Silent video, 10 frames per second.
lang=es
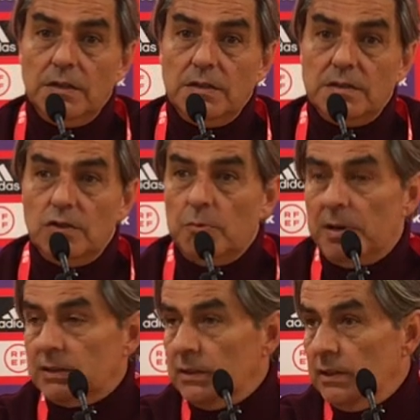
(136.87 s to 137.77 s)
y, siendo
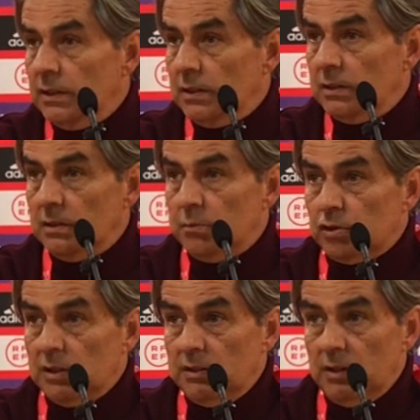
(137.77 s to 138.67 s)
parte
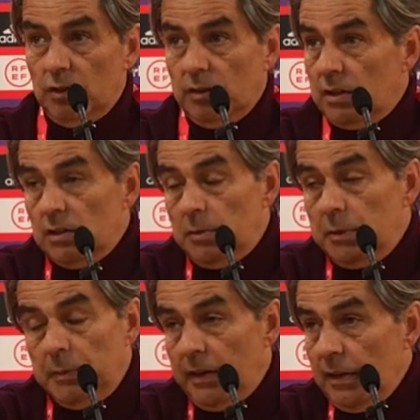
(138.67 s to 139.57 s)
importante, ya lo dije desde el
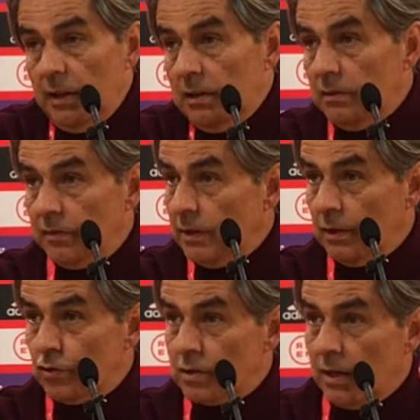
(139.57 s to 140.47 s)
primer día, al
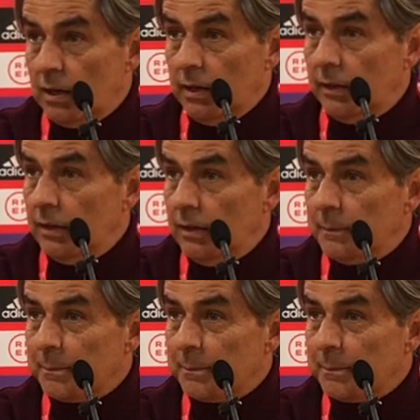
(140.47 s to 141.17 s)
final no están aquí de,